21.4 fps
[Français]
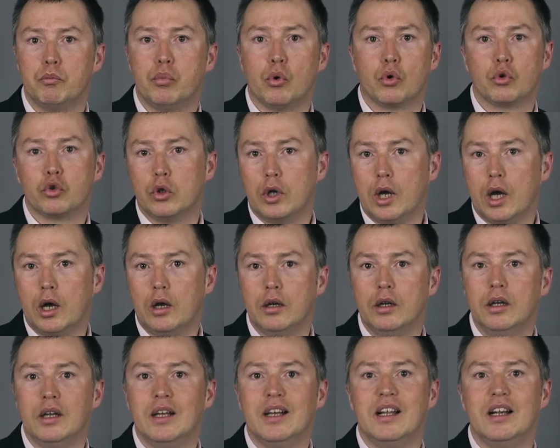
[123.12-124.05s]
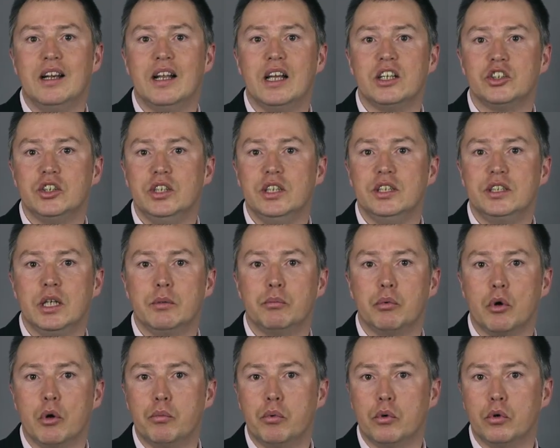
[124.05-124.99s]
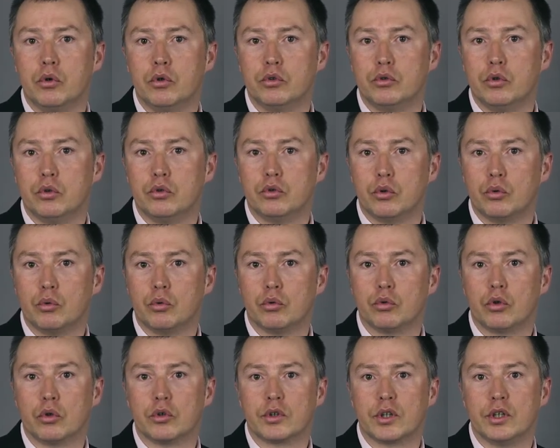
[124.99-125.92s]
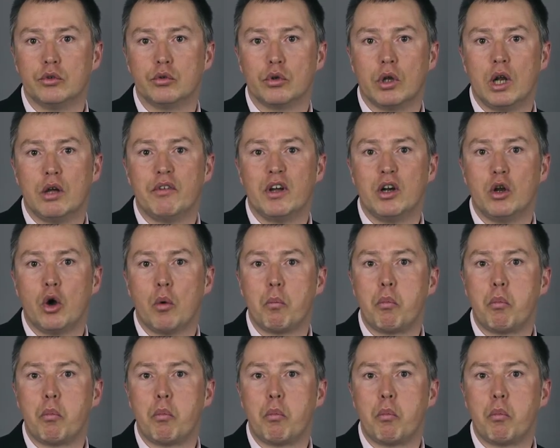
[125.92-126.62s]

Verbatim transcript: Pour cela, l'agilité propose de se concentrer sur la valeur